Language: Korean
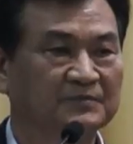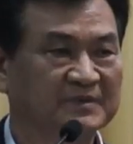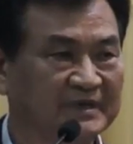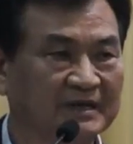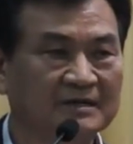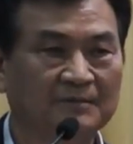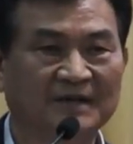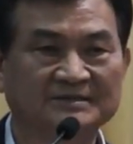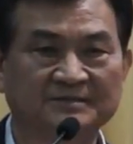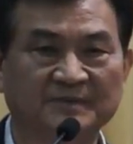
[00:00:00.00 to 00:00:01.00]
피해를
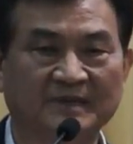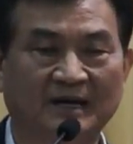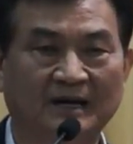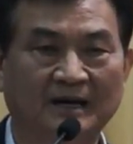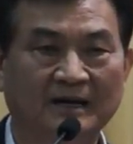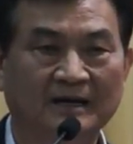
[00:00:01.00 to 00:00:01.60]
받습니다.